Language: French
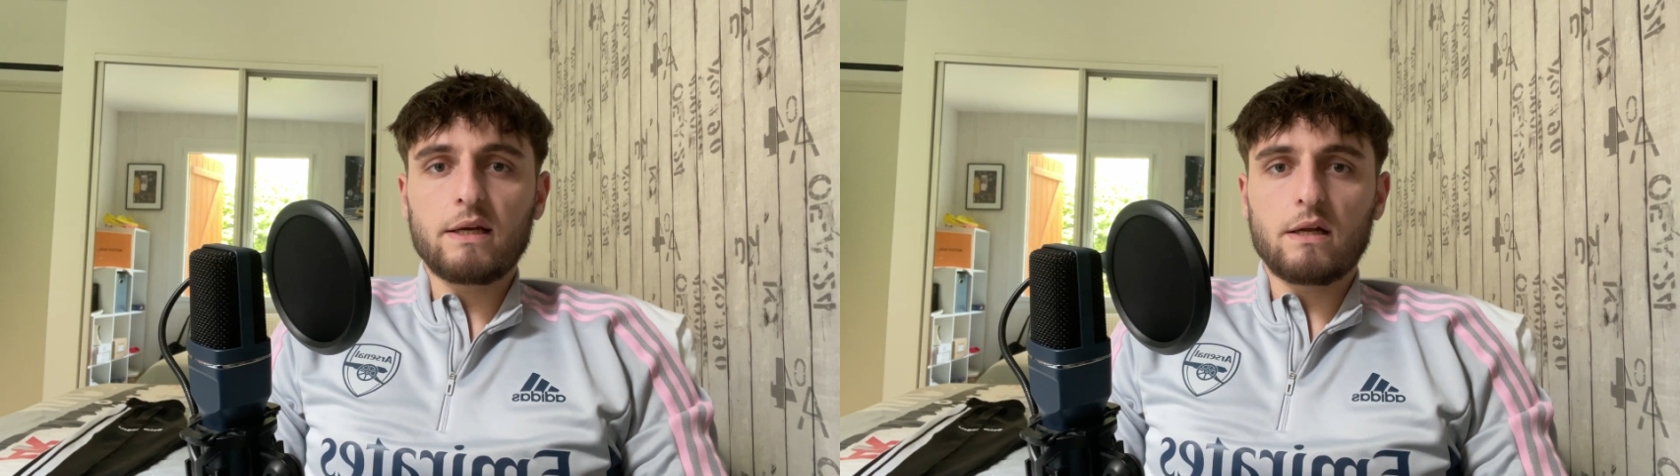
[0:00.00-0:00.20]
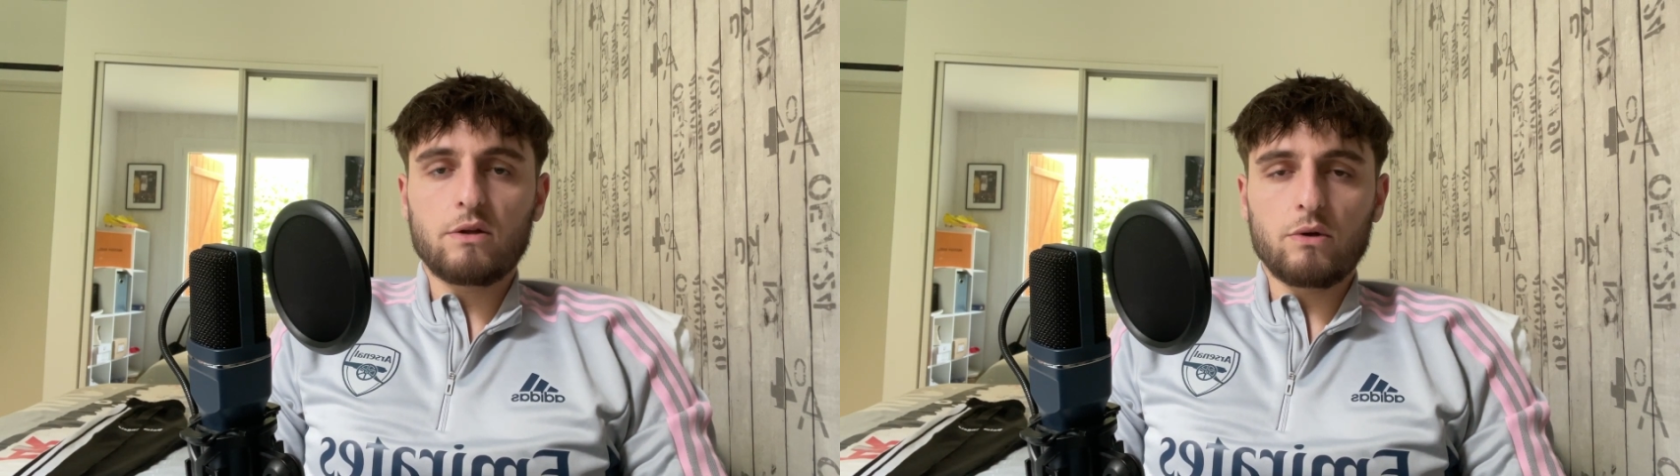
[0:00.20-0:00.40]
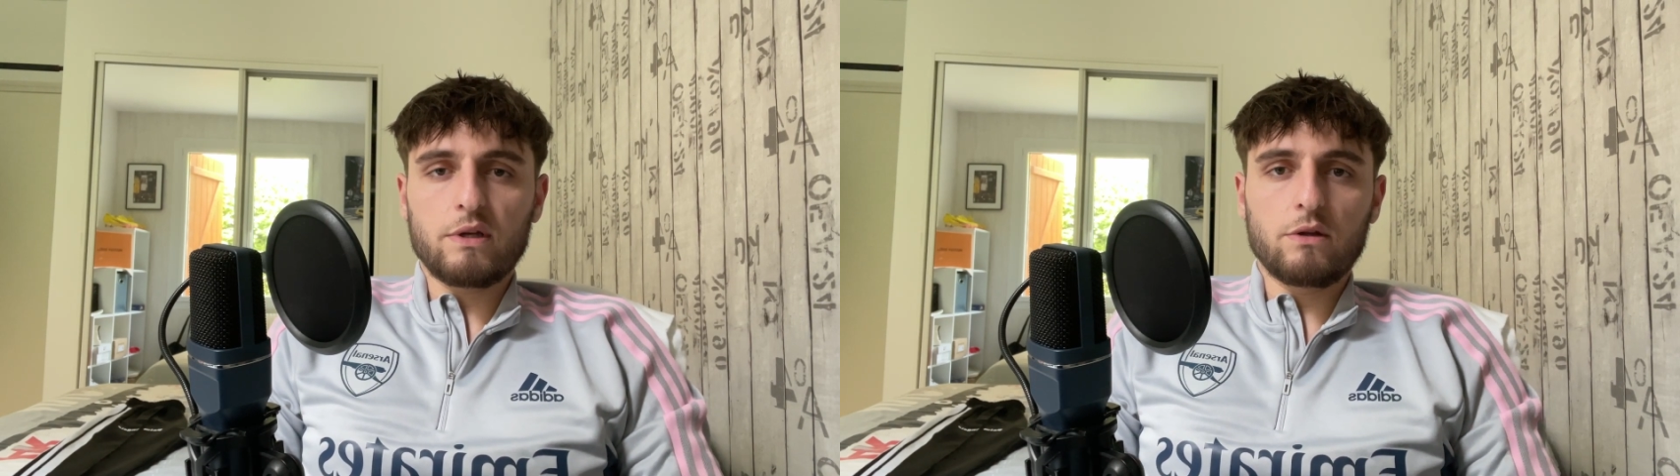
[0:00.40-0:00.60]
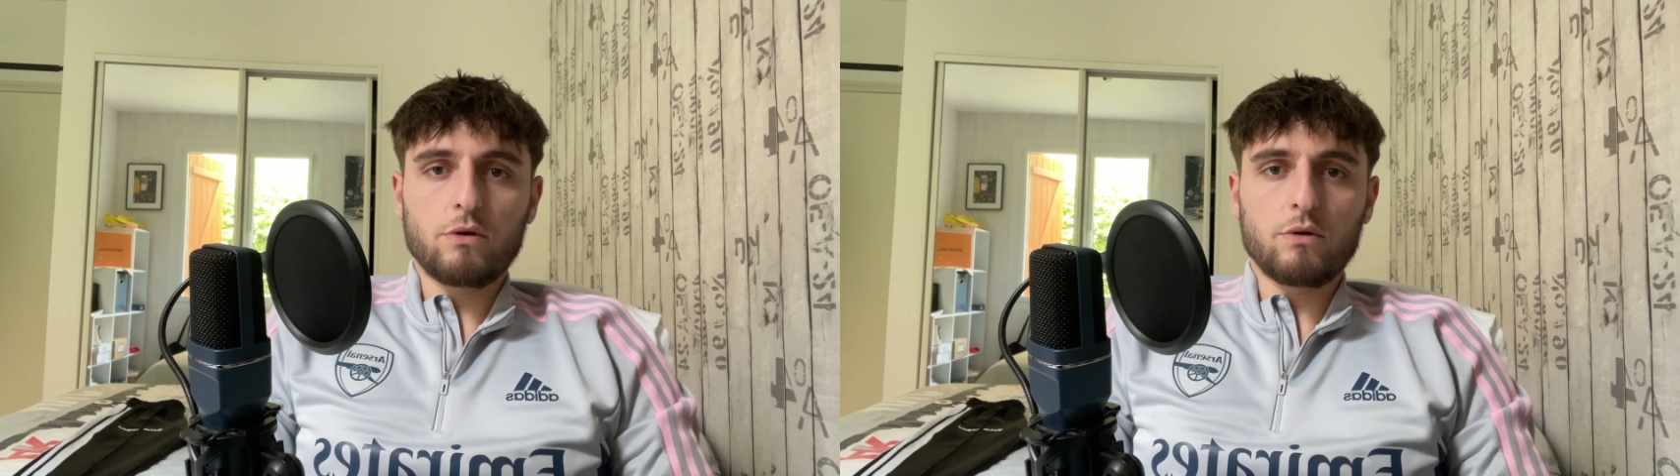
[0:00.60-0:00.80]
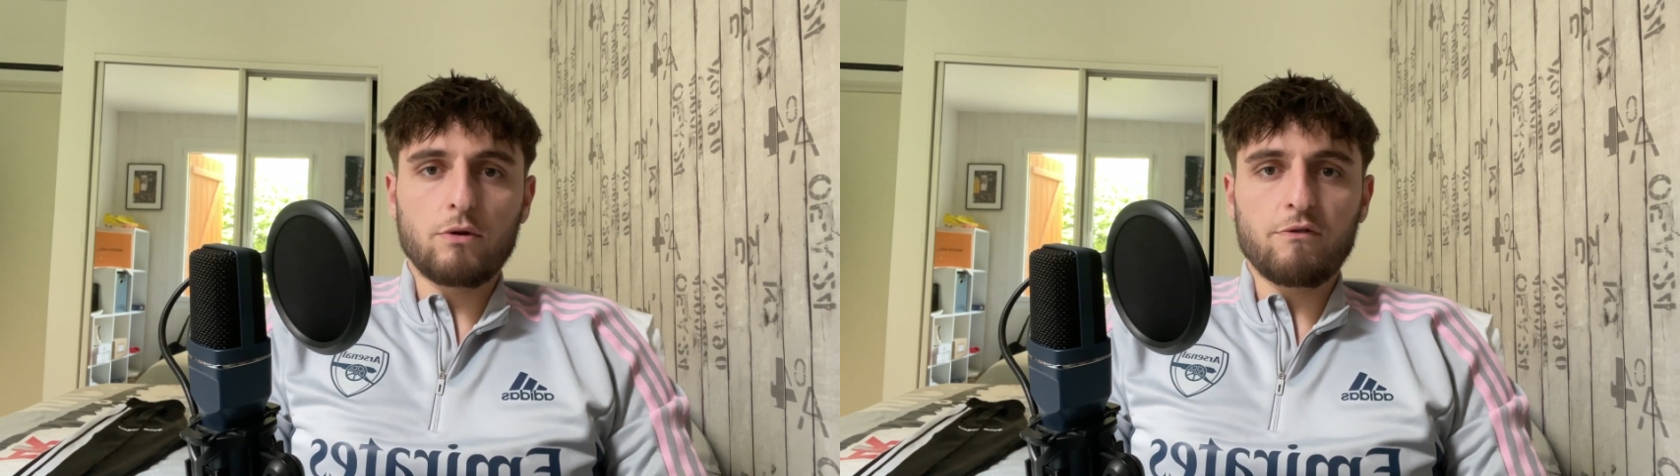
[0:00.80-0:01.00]
il a tenté
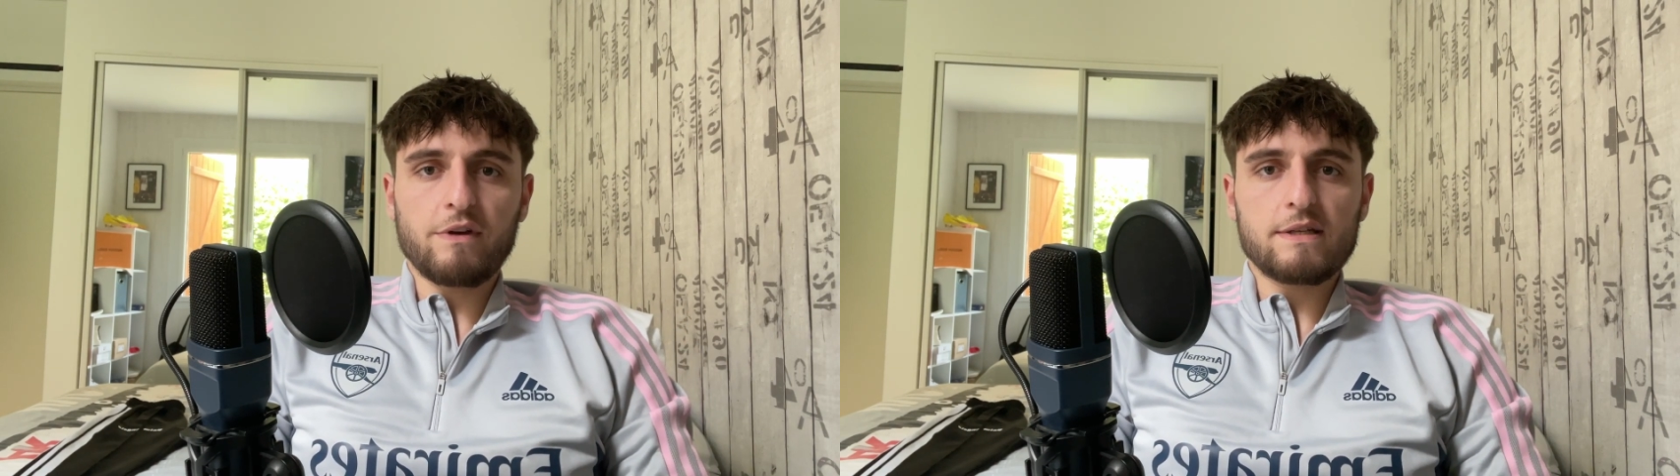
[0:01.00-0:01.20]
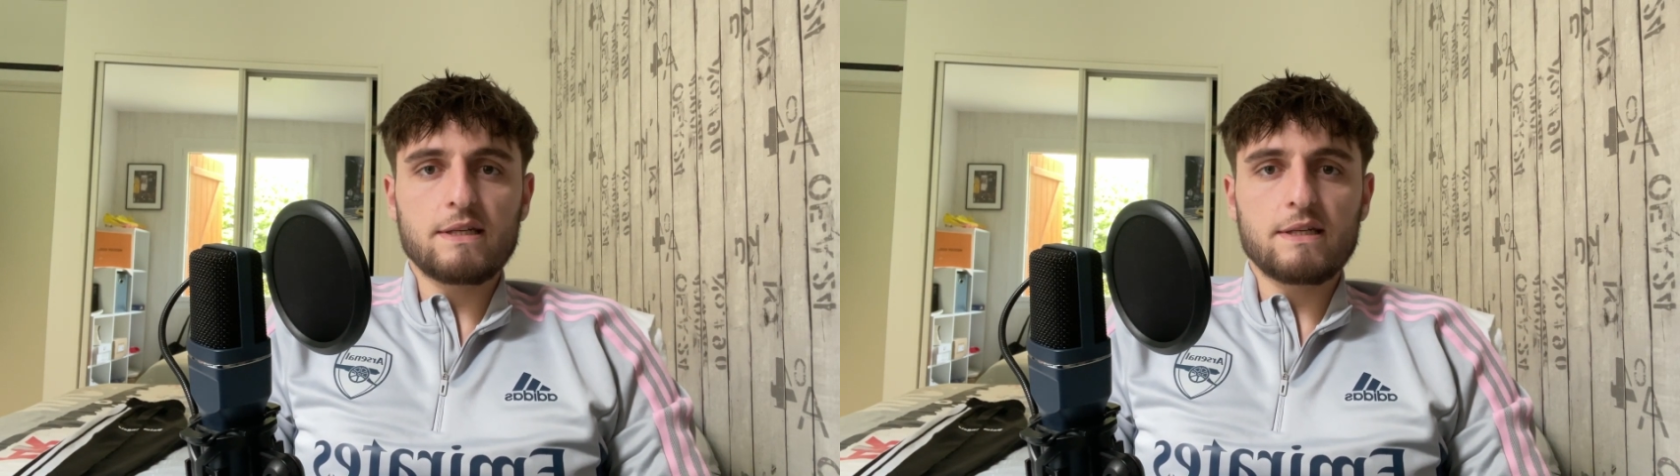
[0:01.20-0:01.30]
de, faire